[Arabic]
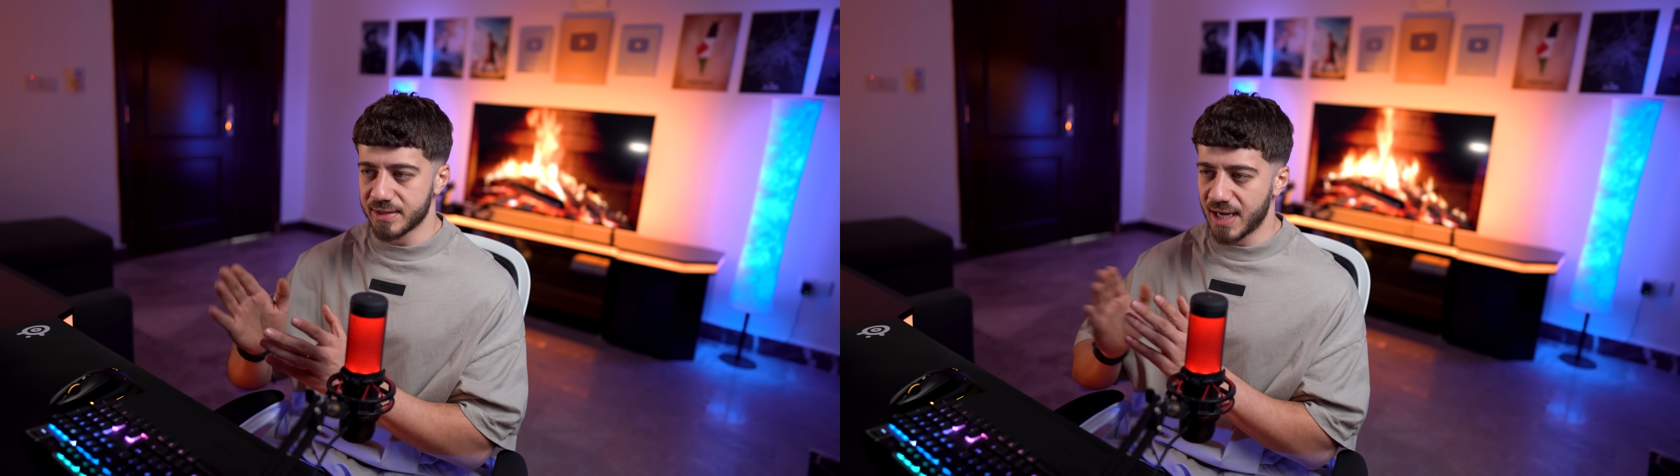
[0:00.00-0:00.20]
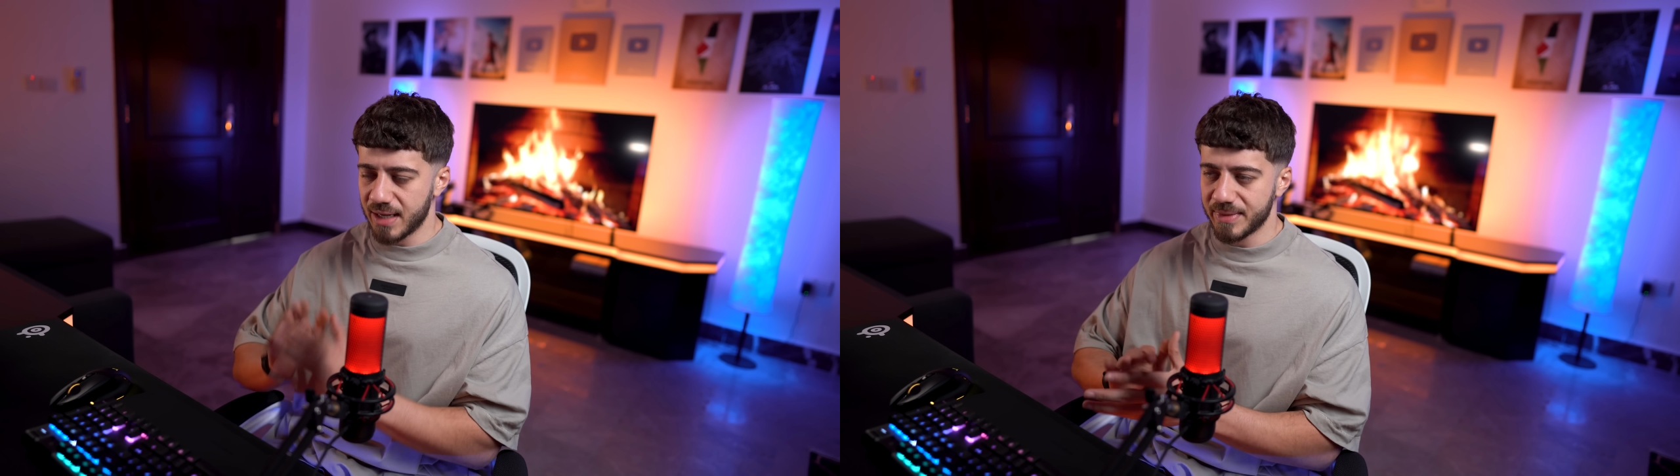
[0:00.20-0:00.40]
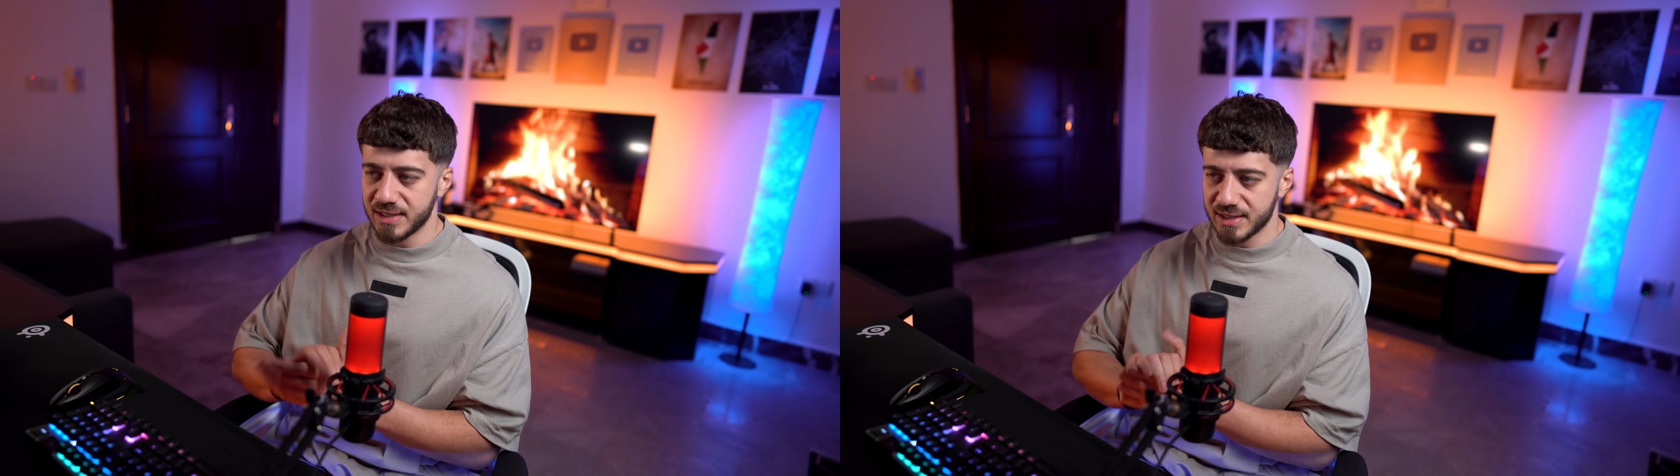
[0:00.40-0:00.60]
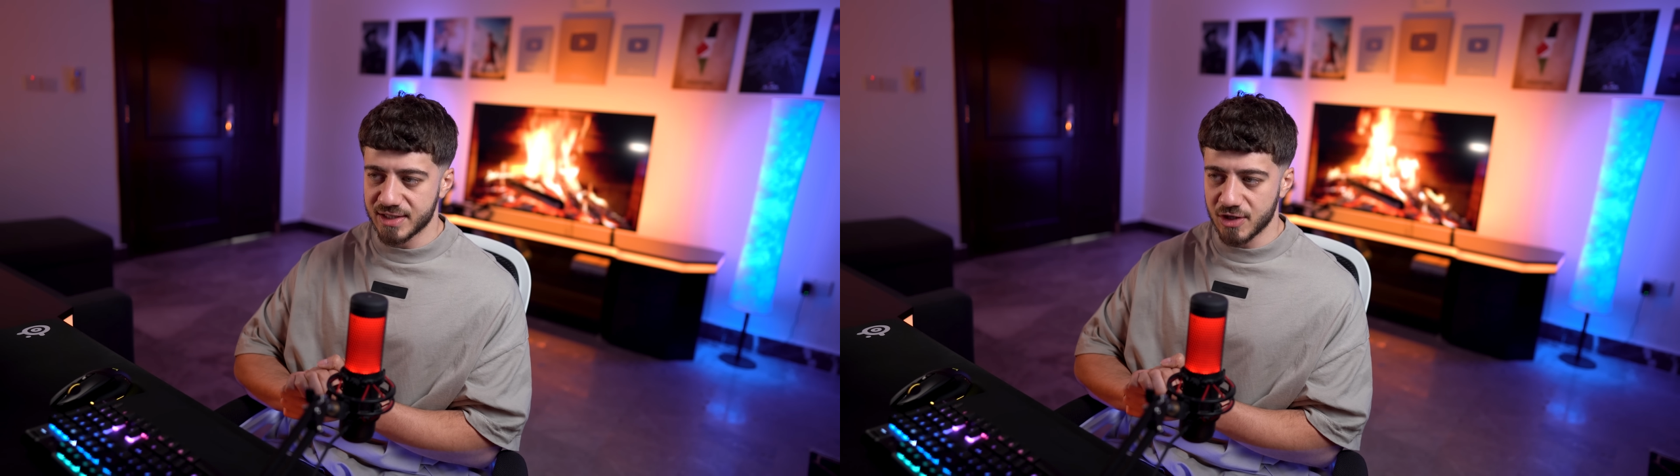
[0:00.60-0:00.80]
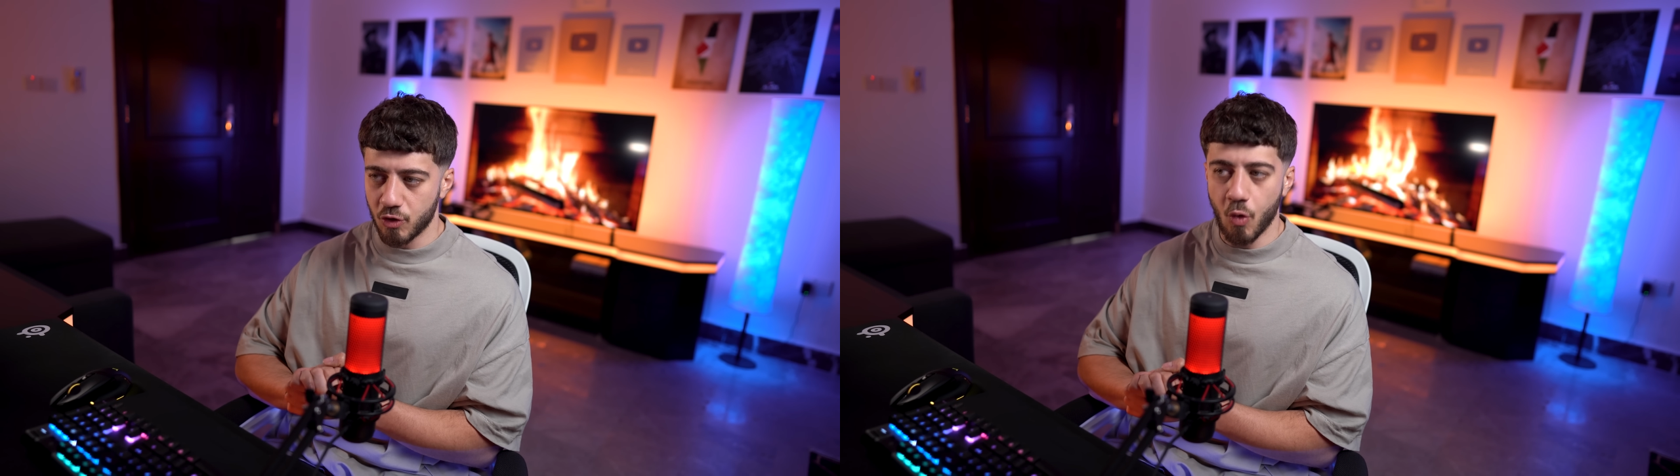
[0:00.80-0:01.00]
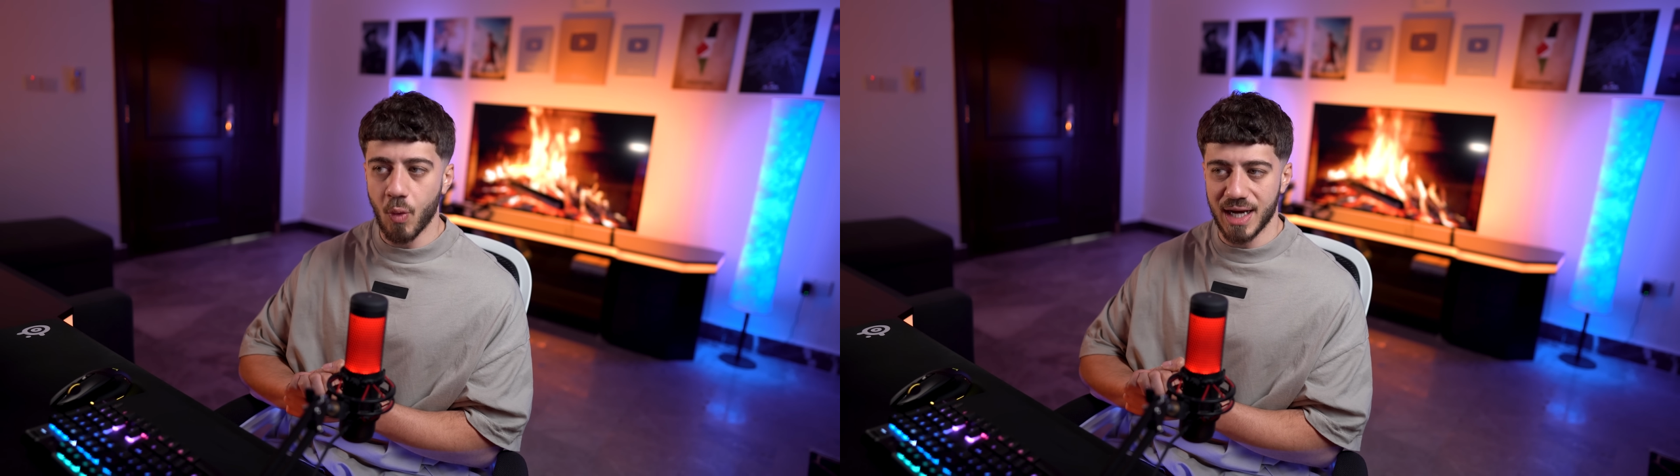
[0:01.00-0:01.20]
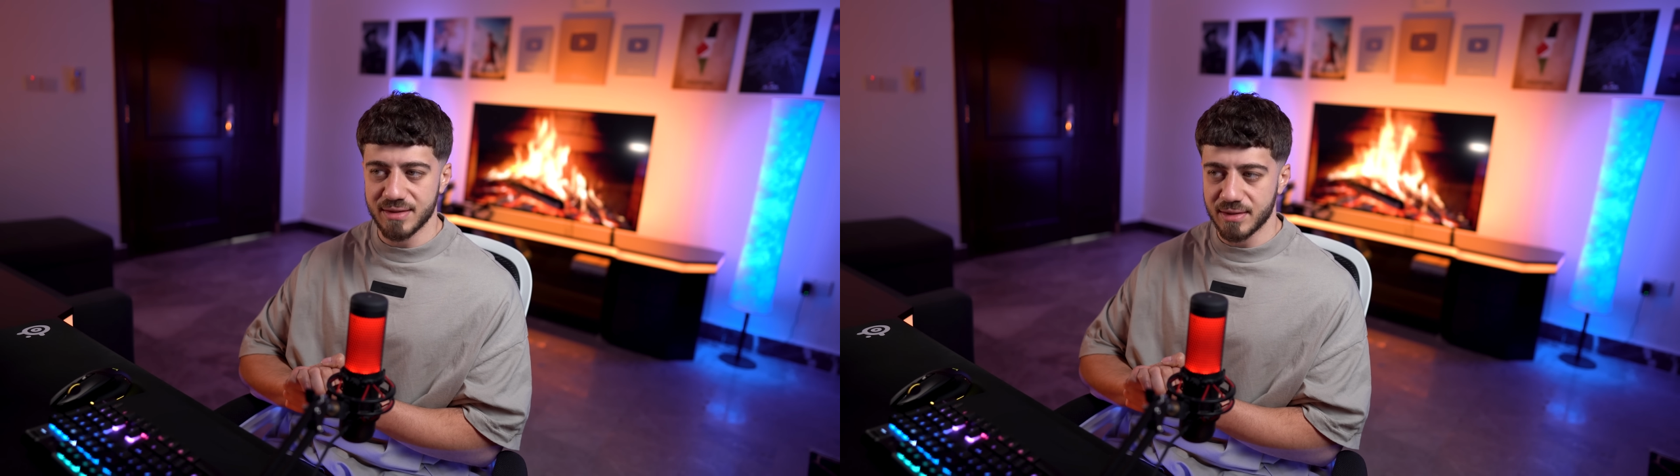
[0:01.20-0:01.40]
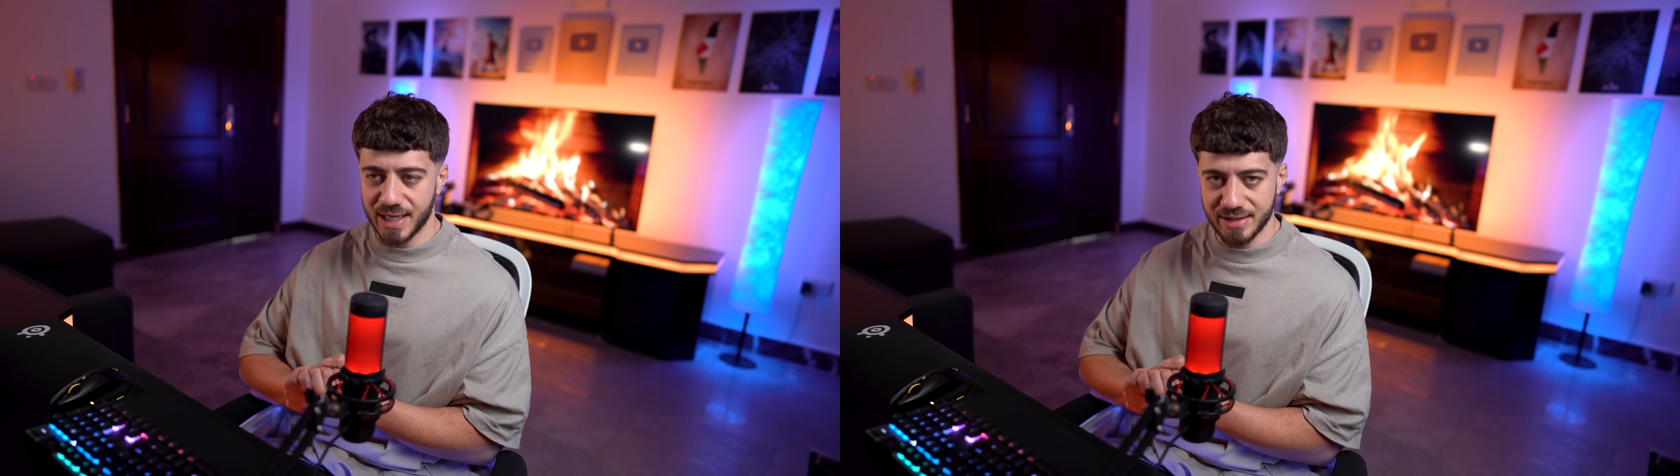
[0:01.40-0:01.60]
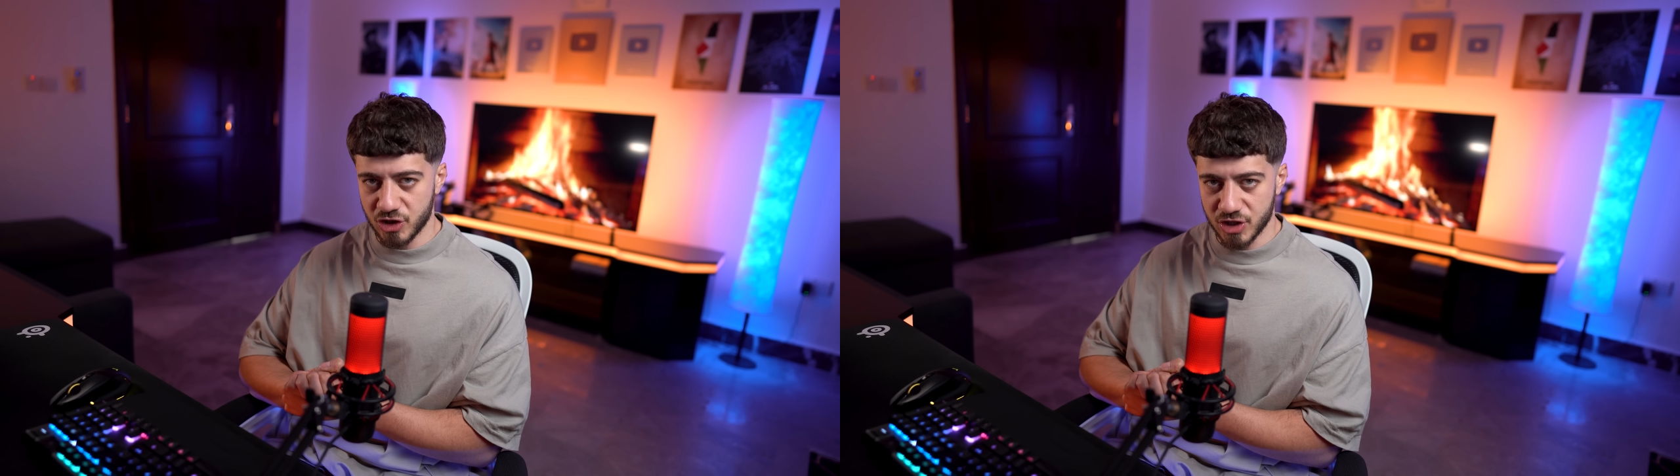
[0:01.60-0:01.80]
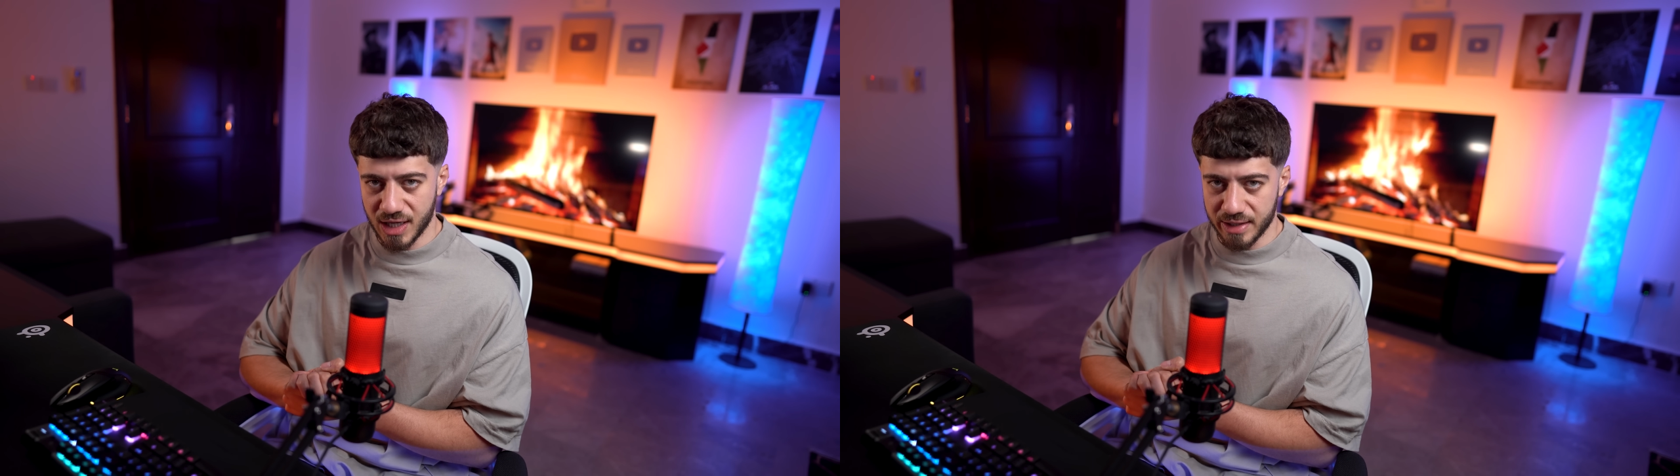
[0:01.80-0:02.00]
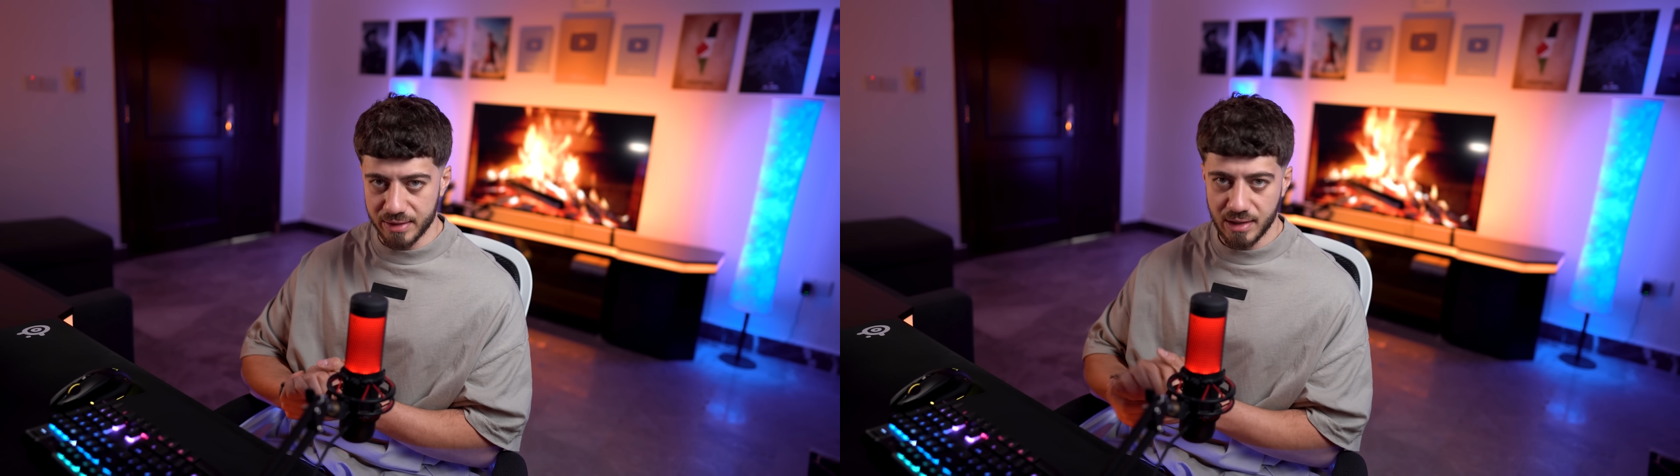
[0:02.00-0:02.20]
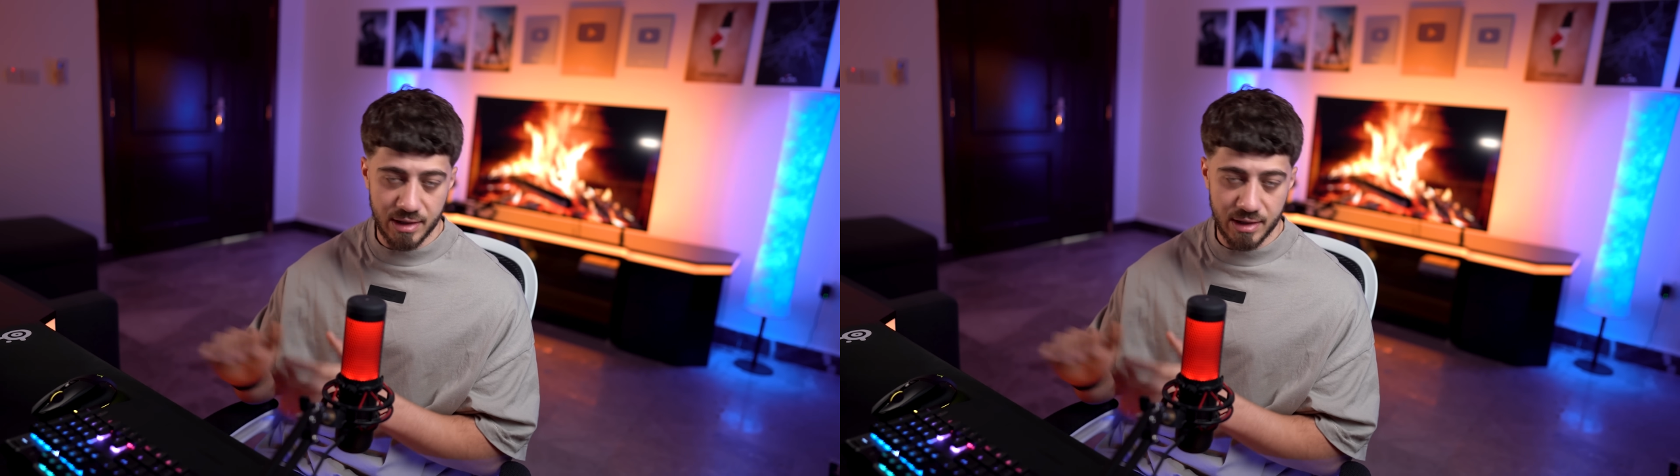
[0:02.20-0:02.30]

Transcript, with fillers: دائما ينزل وهو حاطط هذا الشعر